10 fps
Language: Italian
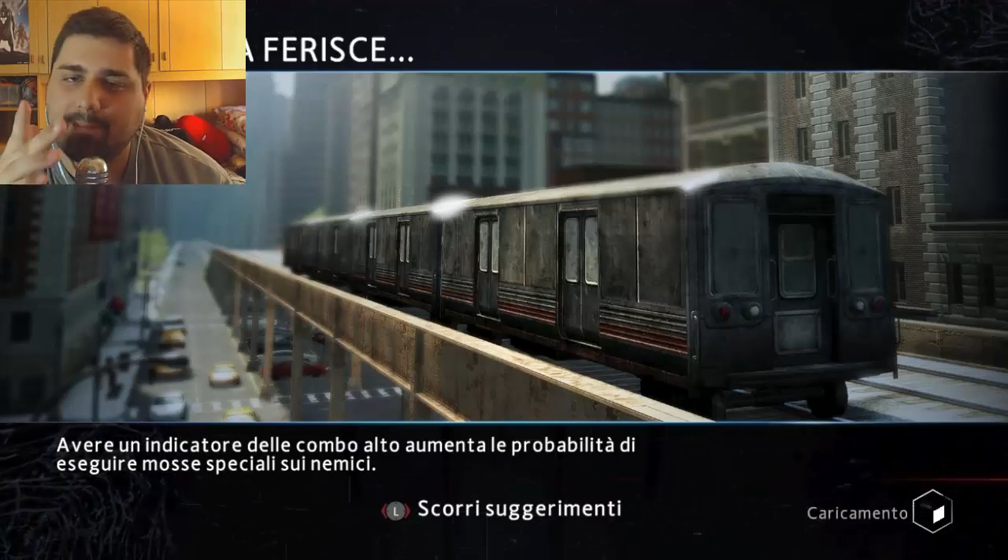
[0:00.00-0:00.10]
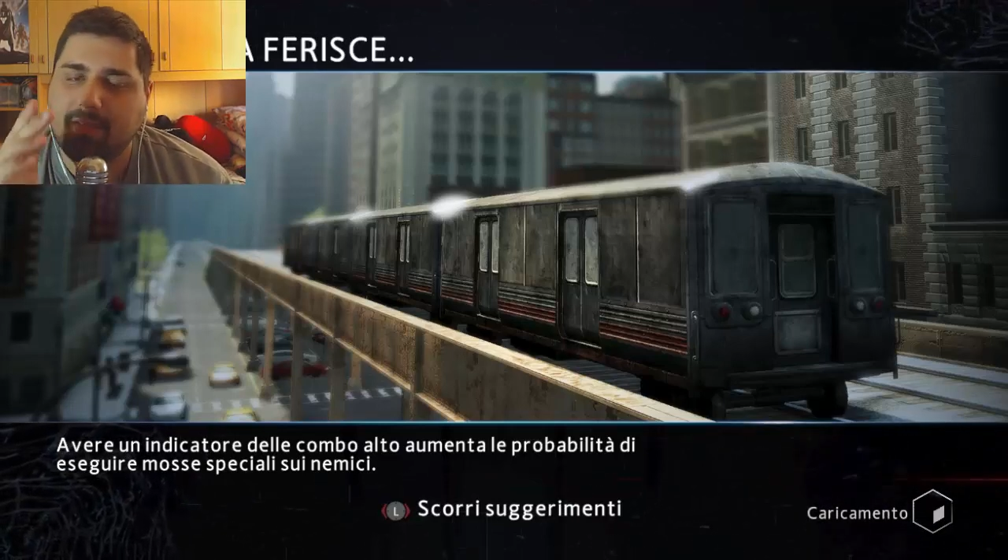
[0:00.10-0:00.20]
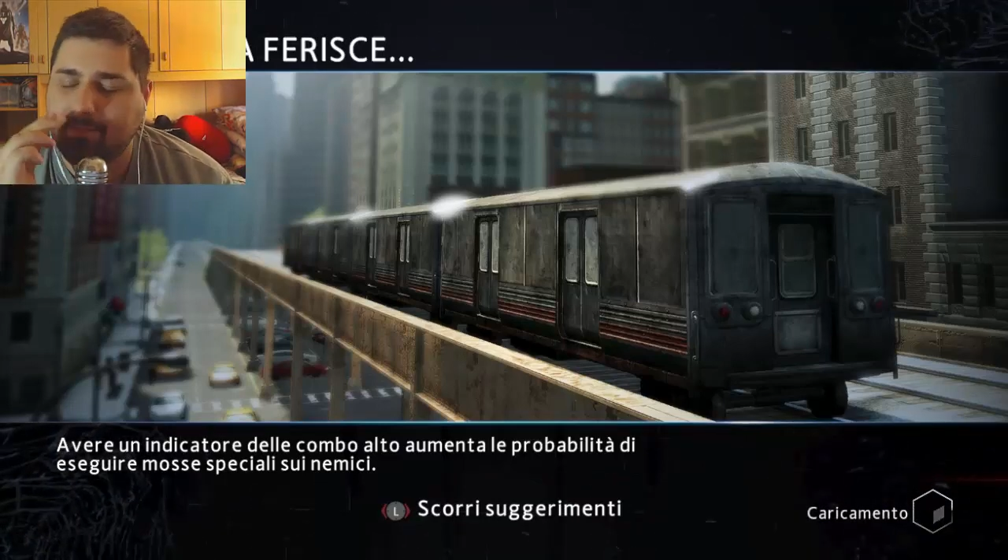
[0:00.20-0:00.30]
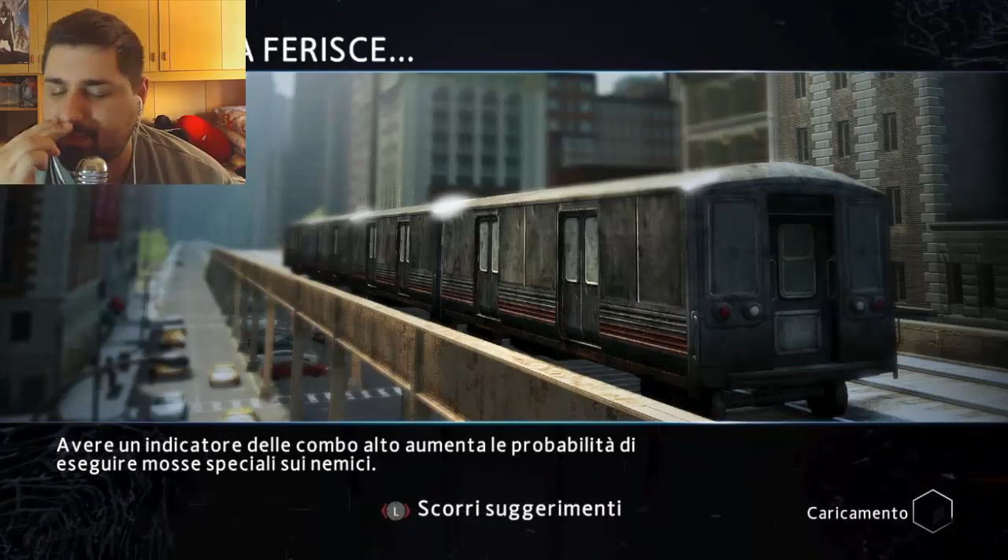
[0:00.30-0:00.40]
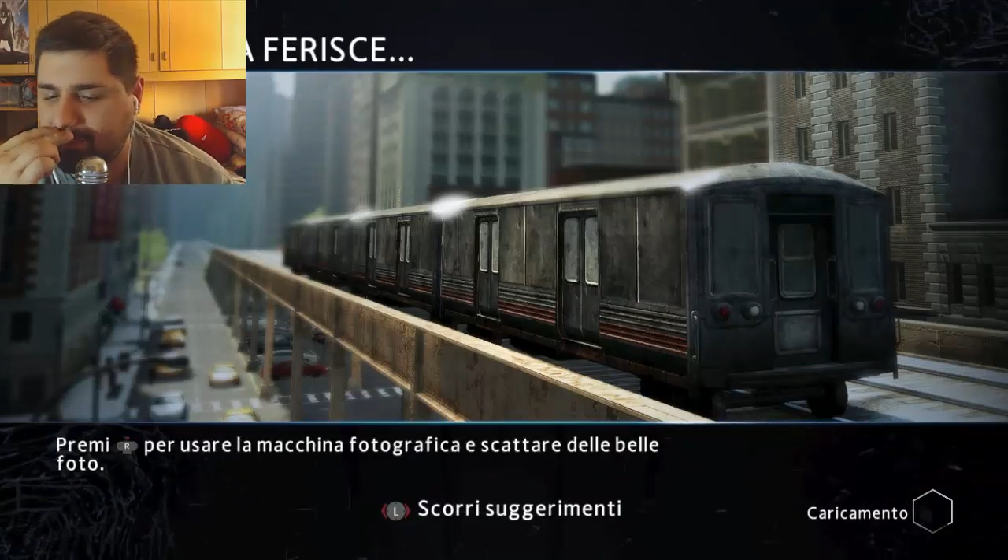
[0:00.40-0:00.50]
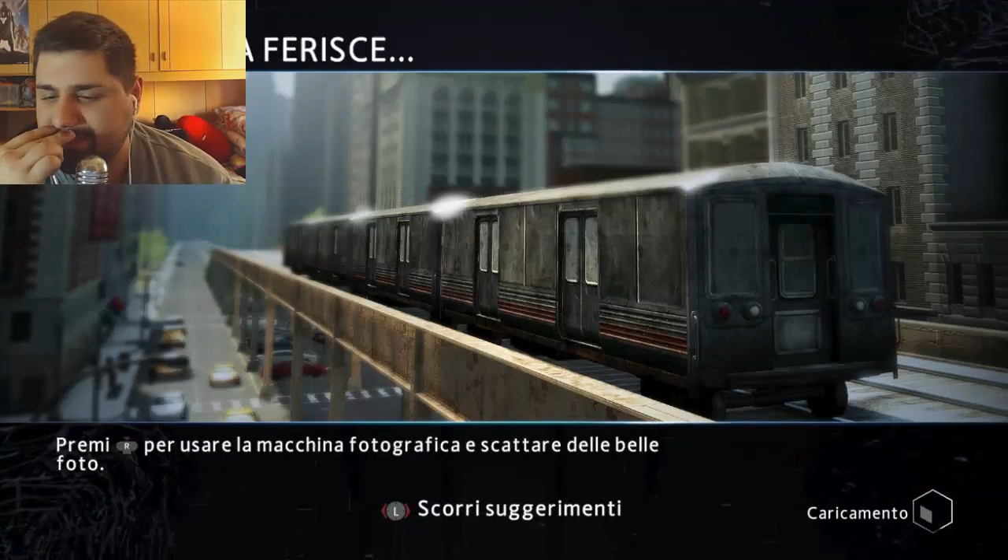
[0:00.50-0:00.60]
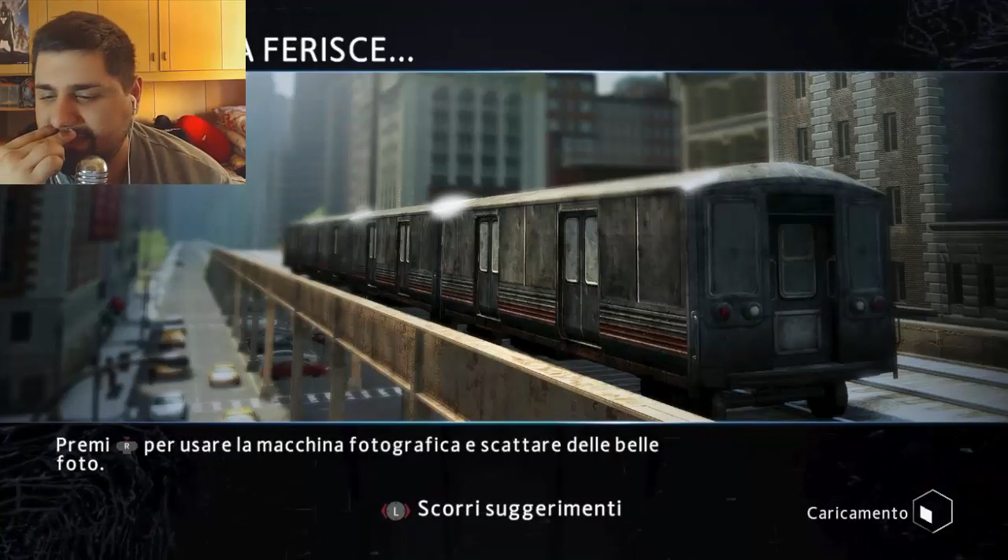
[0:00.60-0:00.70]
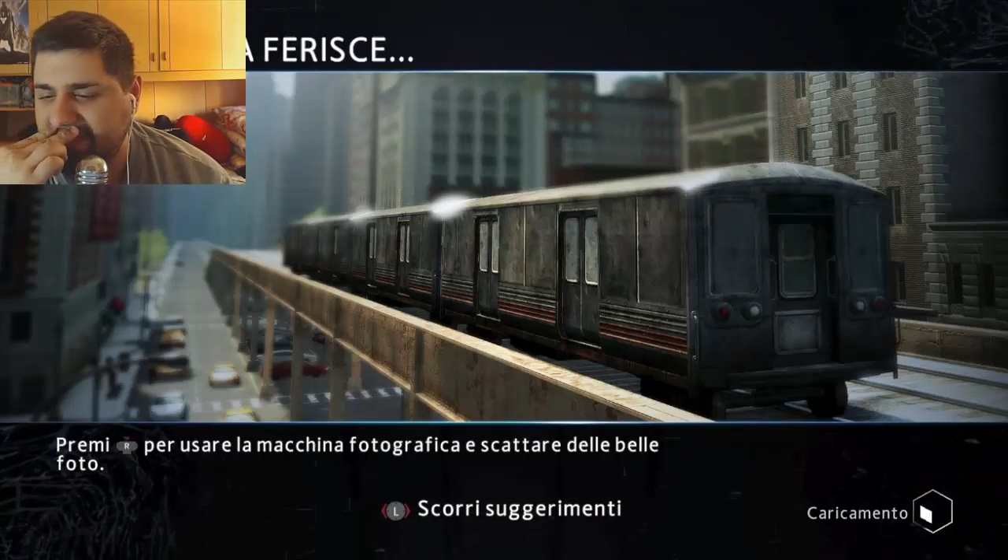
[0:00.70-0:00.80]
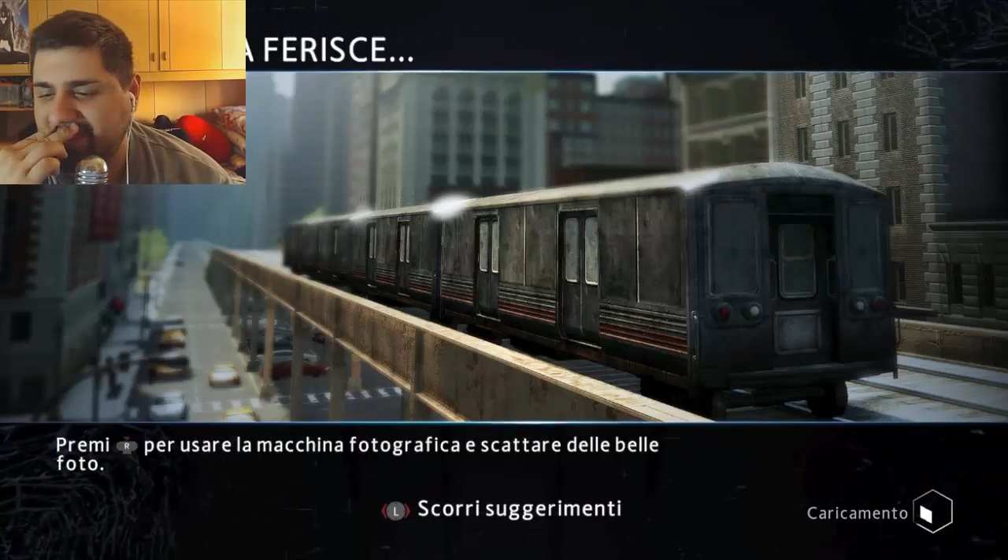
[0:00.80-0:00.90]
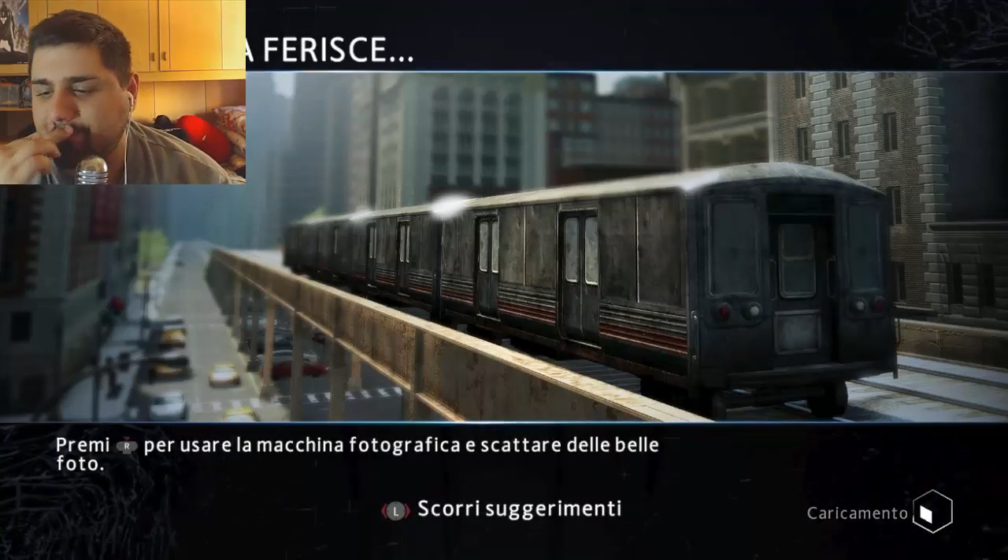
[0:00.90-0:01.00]
la mia prima
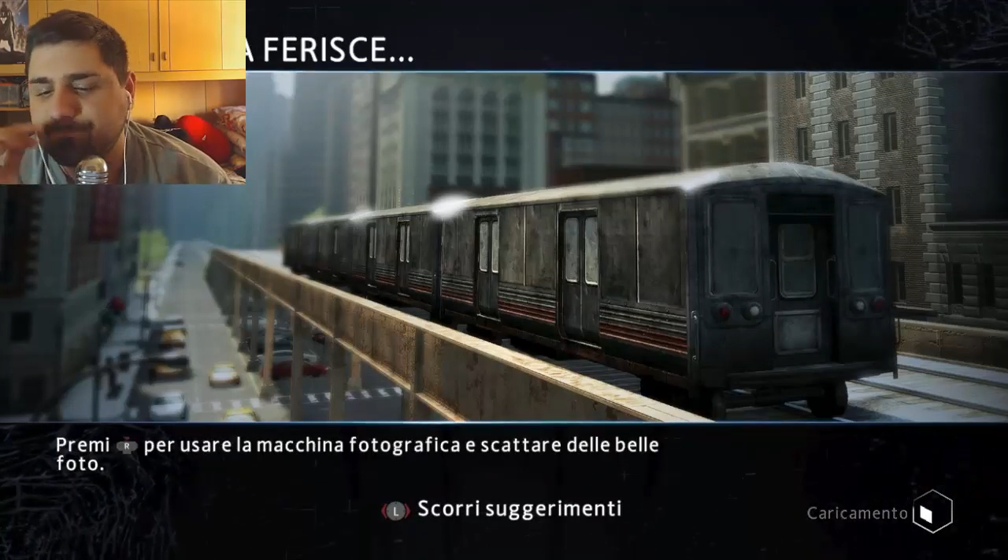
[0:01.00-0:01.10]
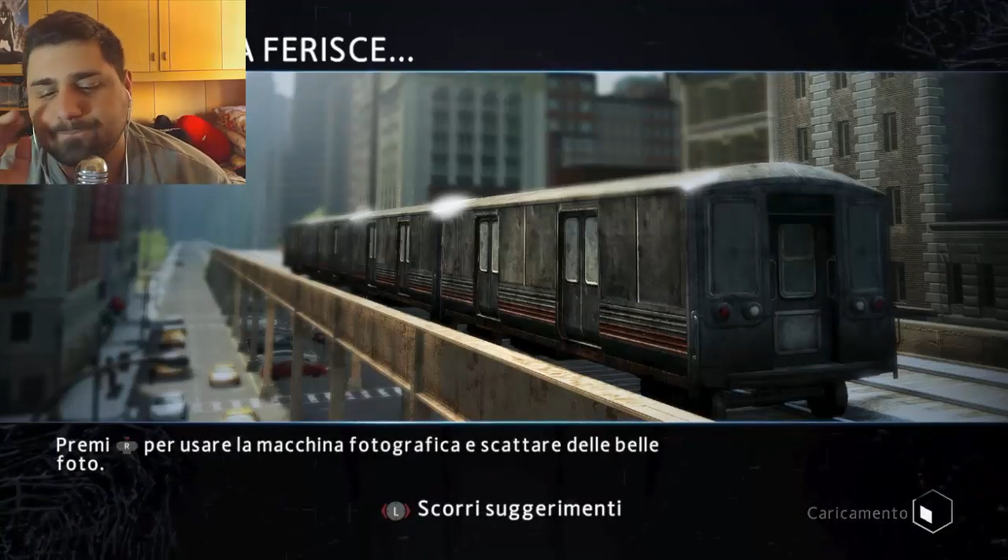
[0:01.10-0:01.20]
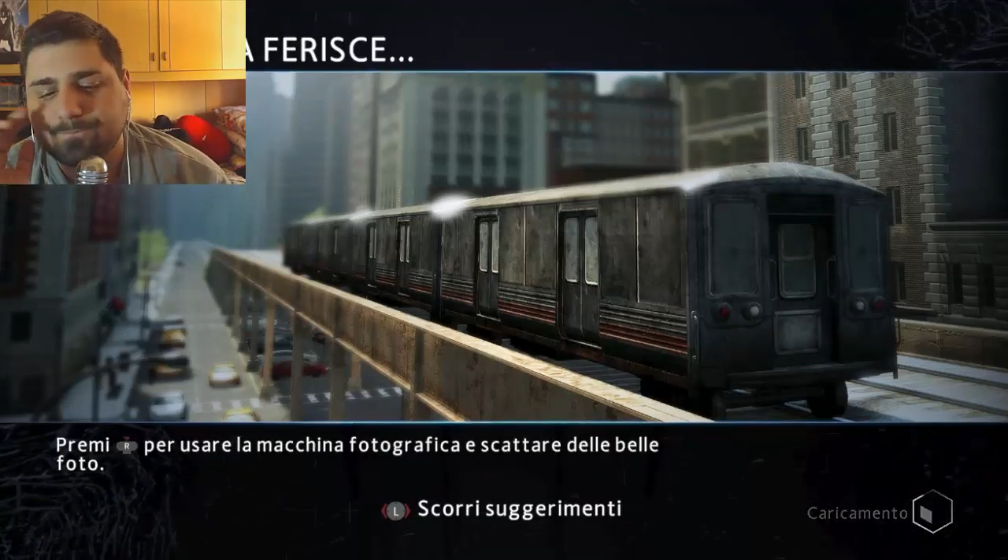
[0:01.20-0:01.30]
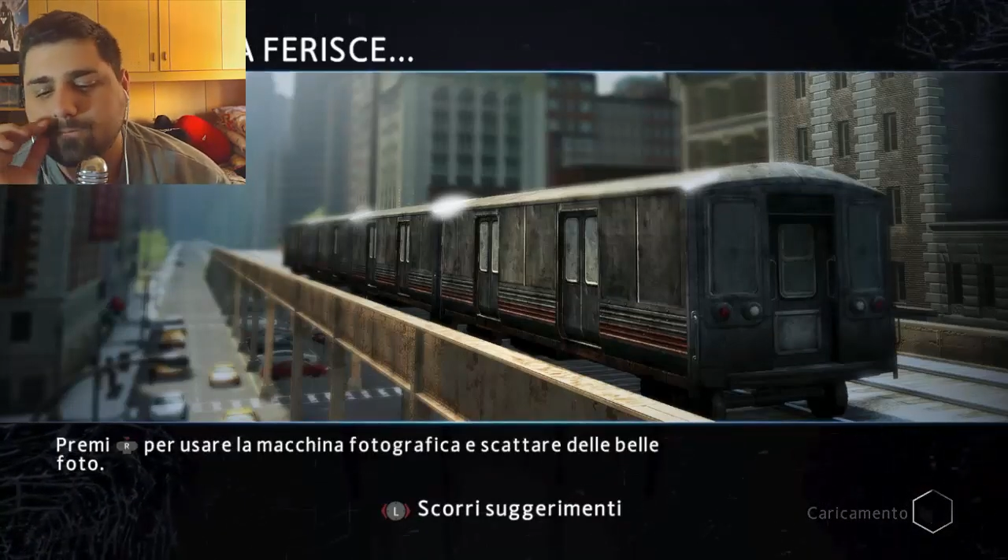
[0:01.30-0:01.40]
serie.